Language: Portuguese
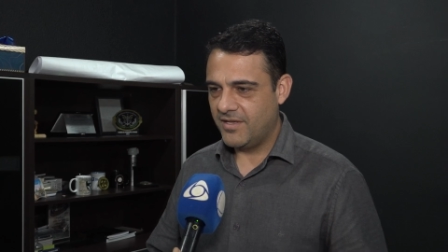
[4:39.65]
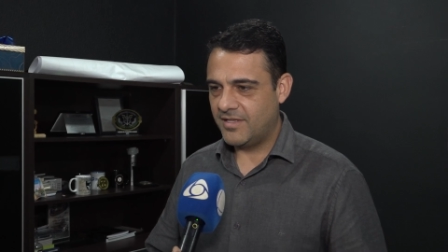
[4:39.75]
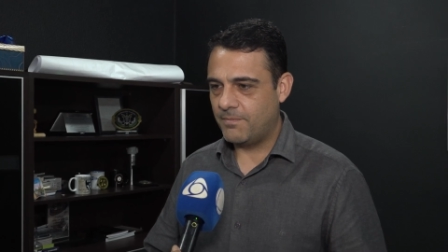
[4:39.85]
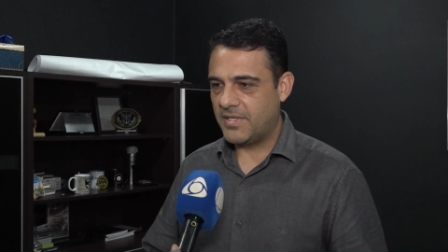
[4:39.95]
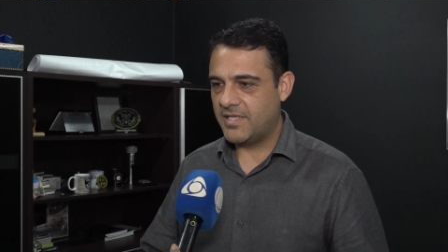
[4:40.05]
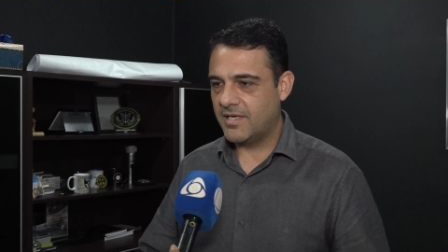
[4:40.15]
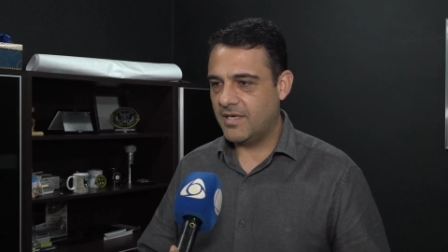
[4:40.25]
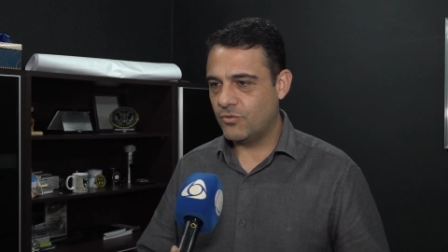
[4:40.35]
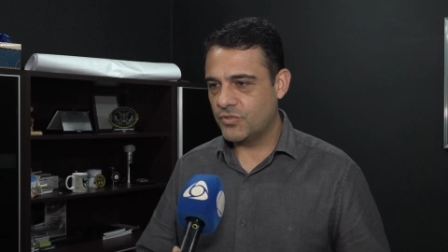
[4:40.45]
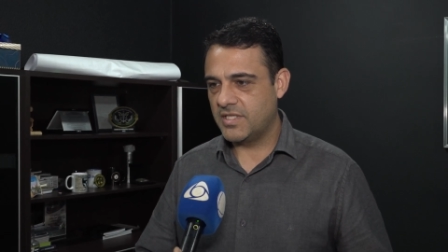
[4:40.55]
né, para ter
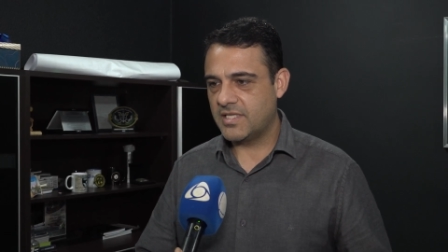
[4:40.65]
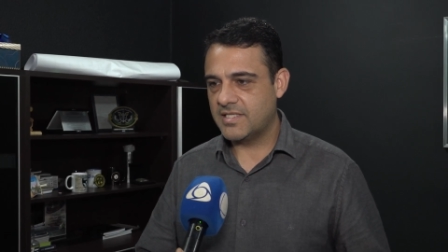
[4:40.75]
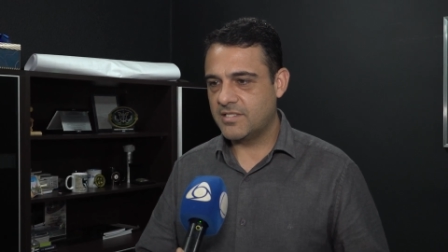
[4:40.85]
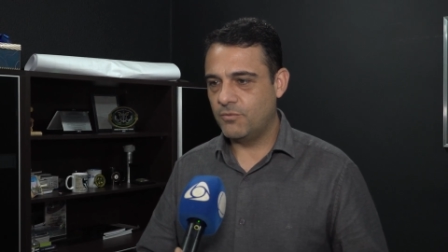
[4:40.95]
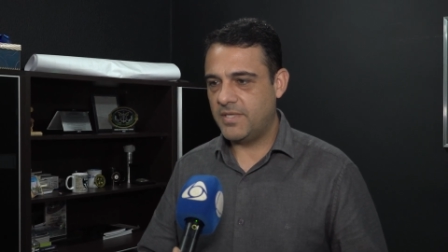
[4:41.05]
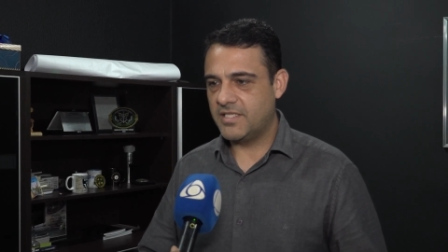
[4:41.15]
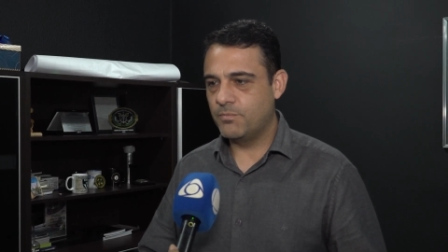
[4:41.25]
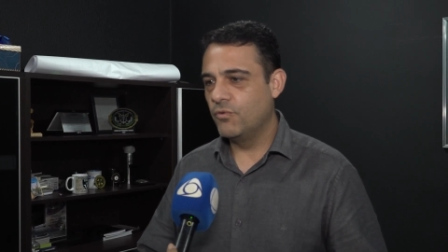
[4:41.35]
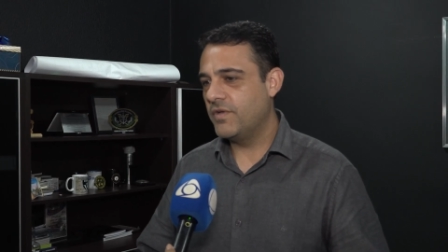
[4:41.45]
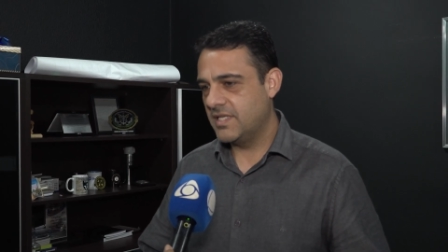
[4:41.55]
aquela concentração mais
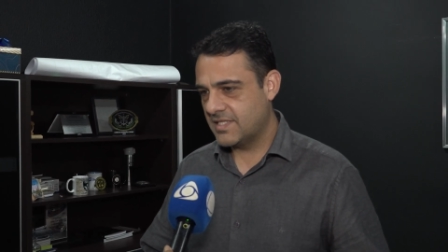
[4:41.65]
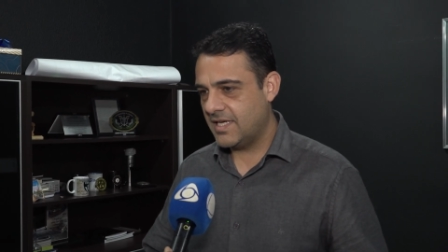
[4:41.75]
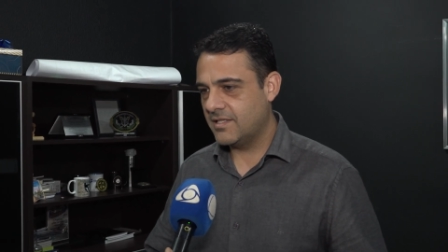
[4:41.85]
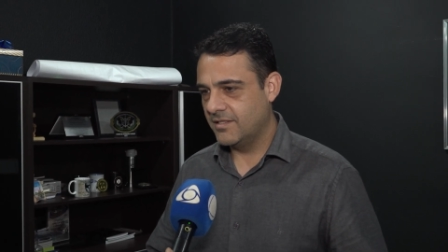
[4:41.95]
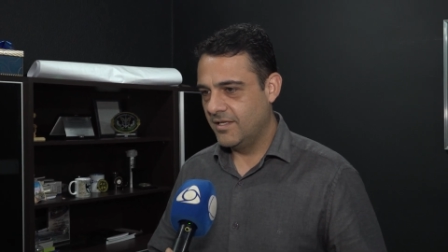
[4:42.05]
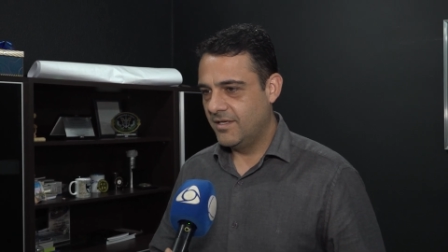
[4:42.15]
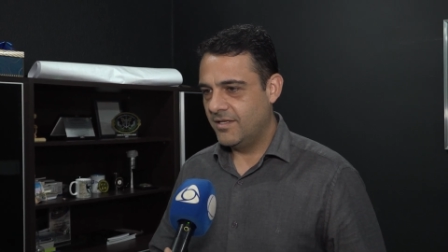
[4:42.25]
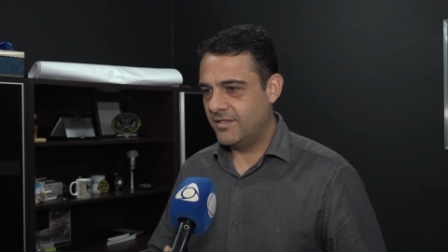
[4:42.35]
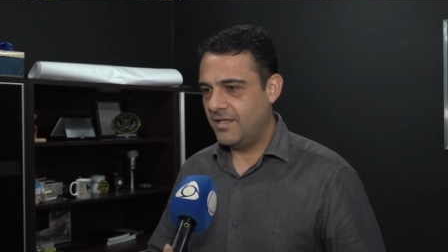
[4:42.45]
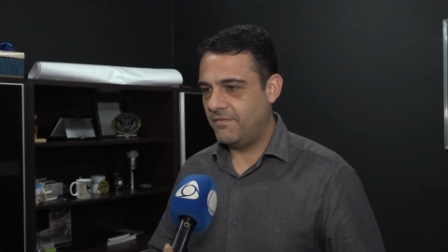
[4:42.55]
pulverizada
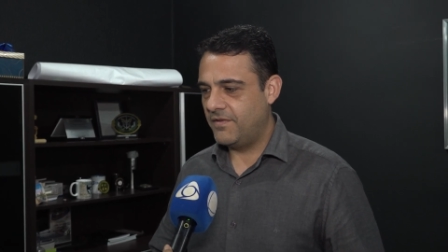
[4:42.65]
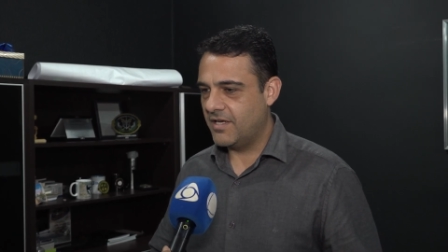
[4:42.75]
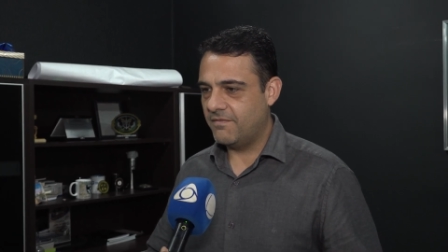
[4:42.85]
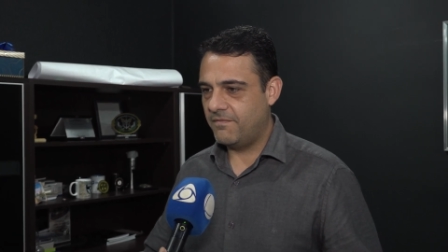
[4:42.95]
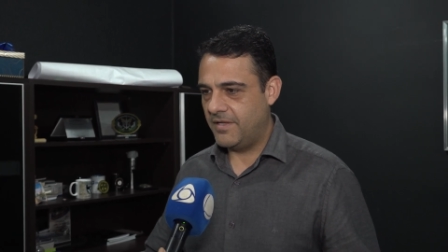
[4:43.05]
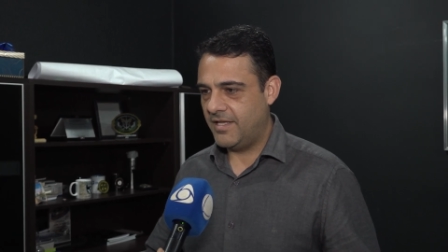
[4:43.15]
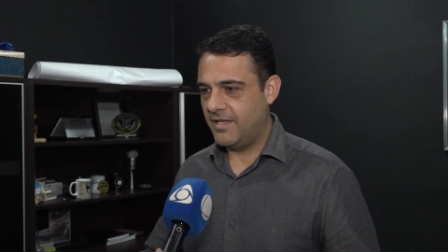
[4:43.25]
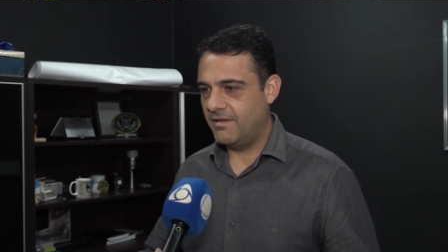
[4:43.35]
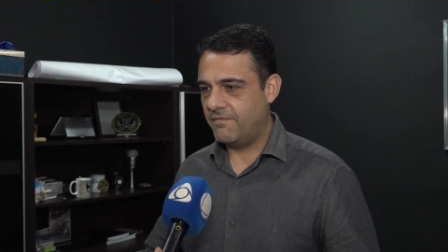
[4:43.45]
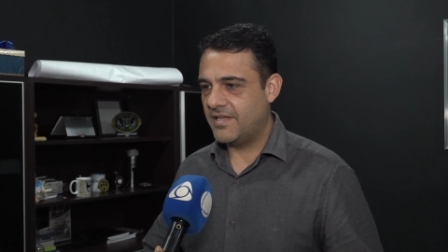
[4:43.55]
né, e fica
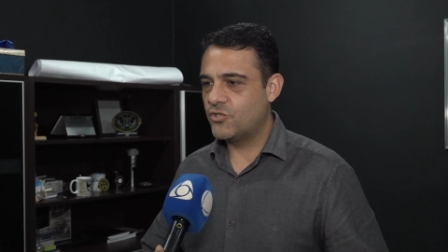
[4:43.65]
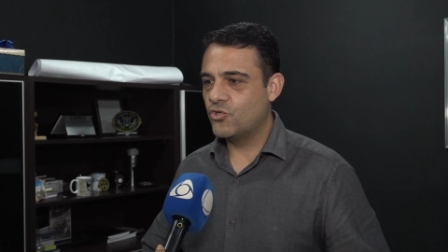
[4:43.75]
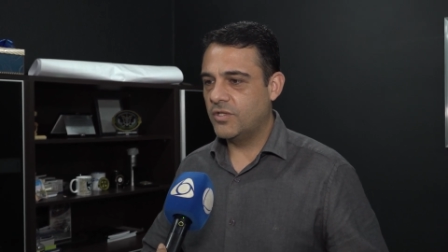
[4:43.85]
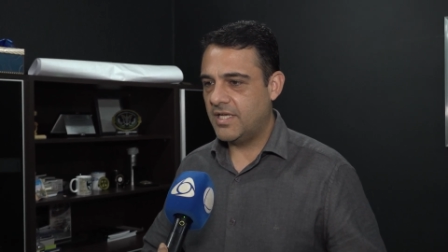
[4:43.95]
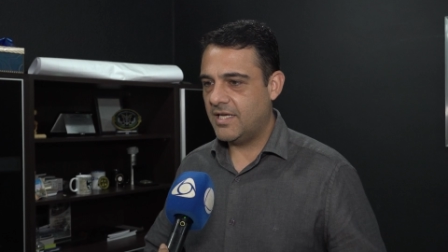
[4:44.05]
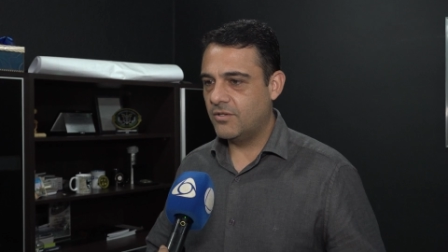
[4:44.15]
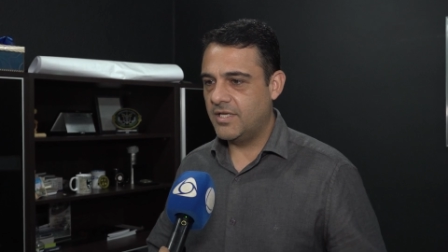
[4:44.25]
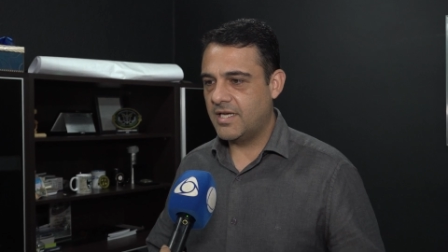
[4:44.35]
é, fracionado ali.